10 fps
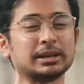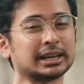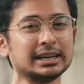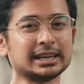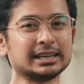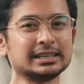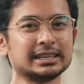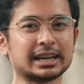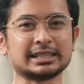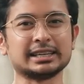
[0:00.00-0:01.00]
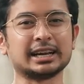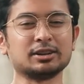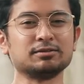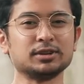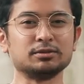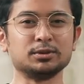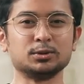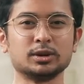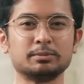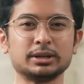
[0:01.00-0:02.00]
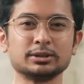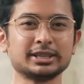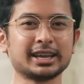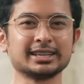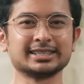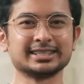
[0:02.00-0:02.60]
biar kalian gak ketinggalan video-video gue berikutnya.